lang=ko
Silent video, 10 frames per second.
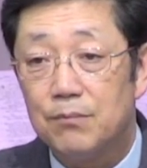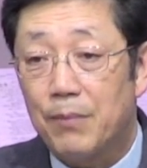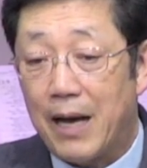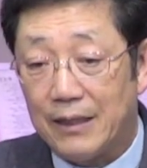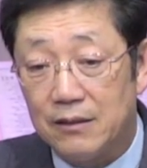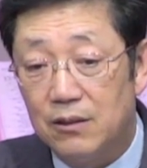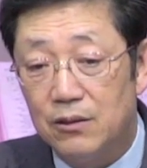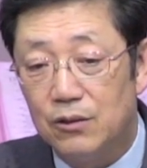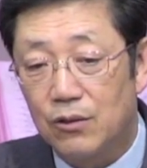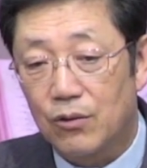안
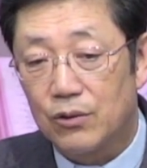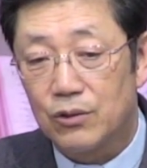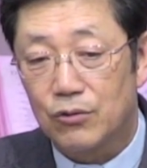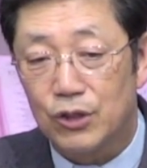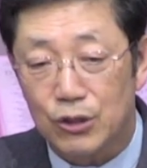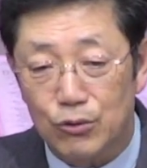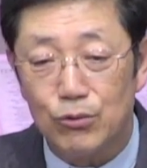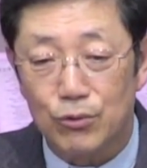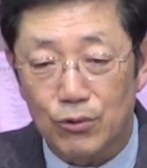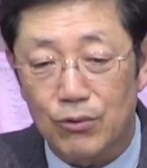듣는 거죠.
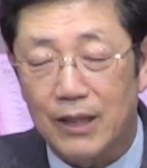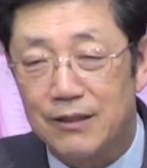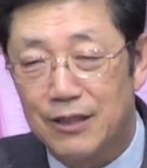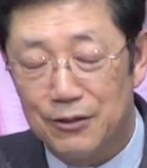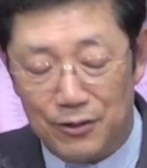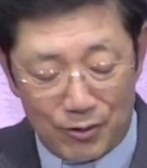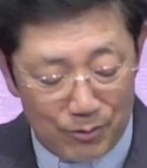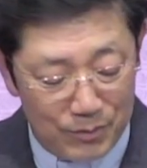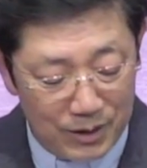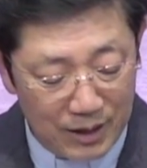귀뚱으로도 안 듣는
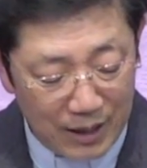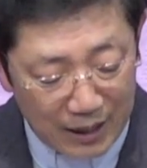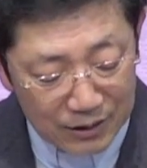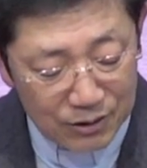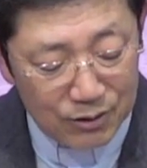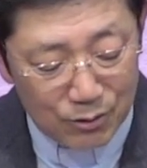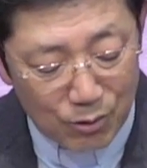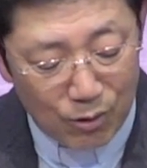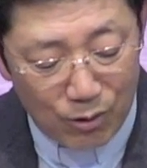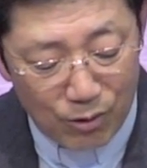겁니다. 안
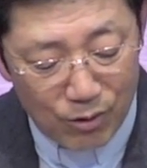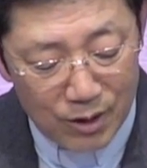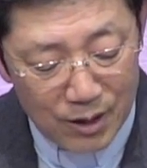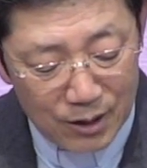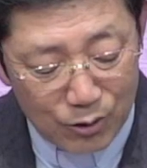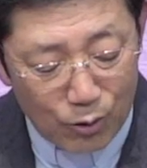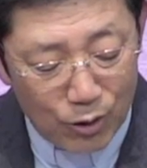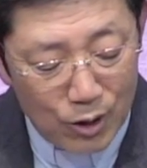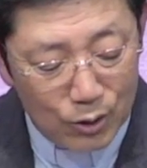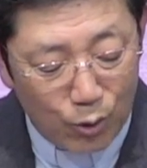듣고 또
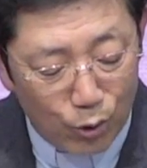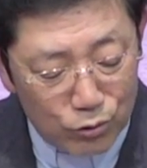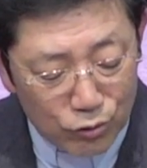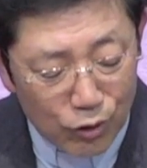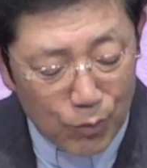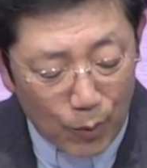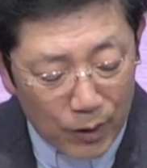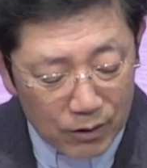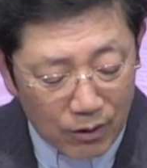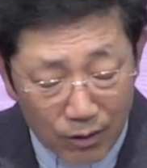도둑을
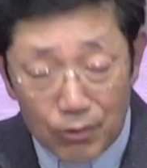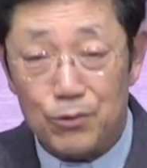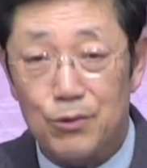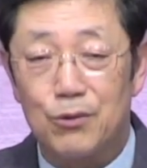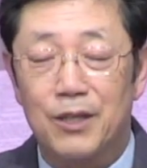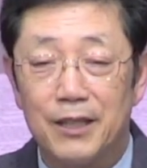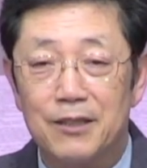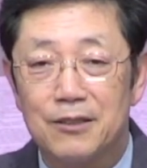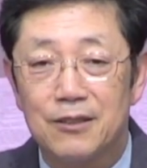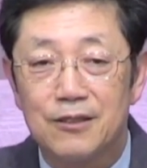보면은 어 오케이
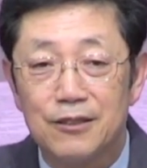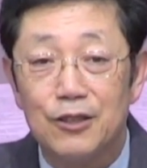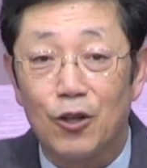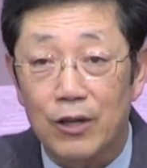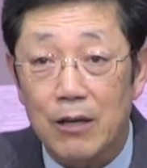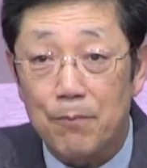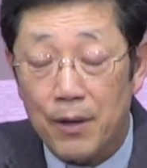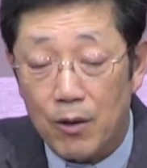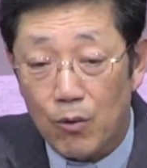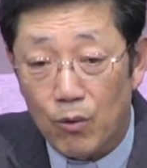끝 그거
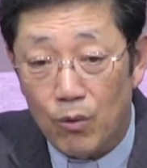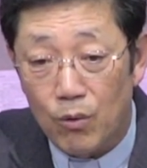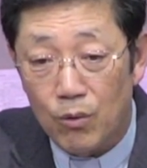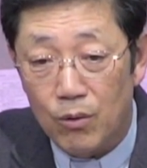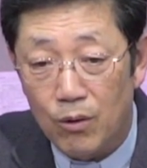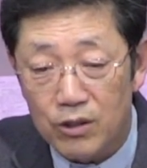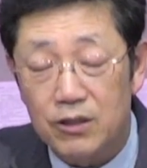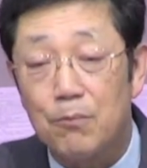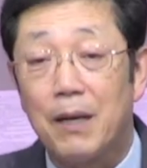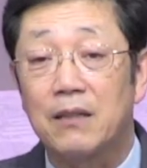연합하고 어
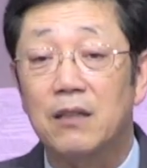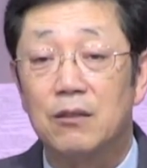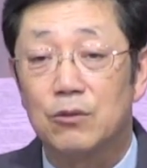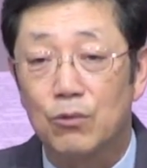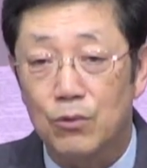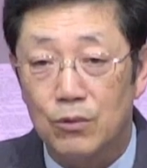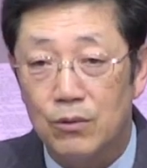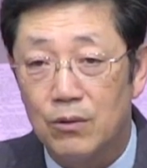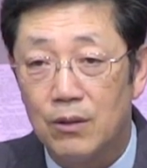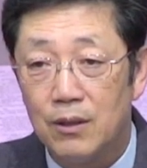그거 맞다 그러고
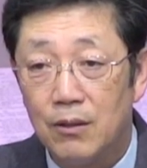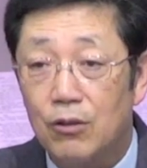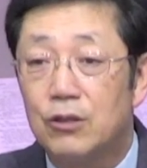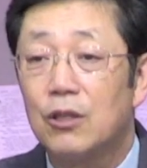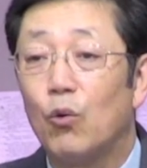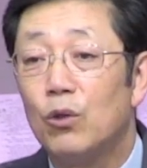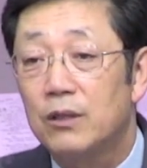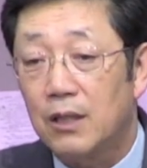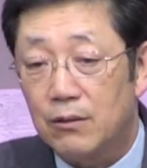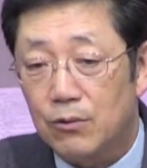어 그게
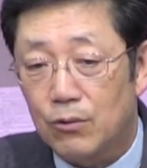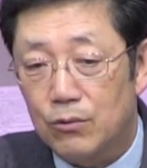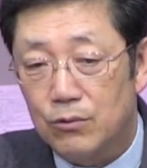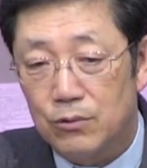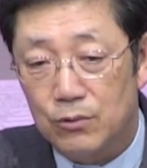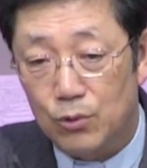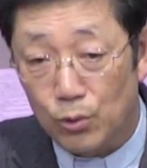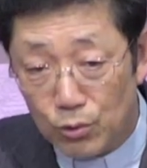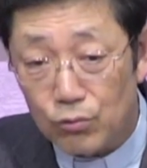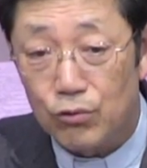옳다 그러고
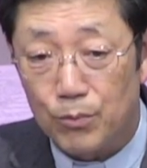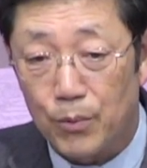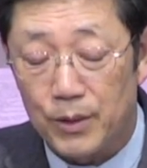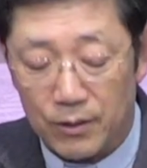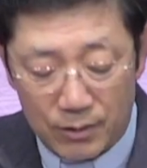도둑을 보면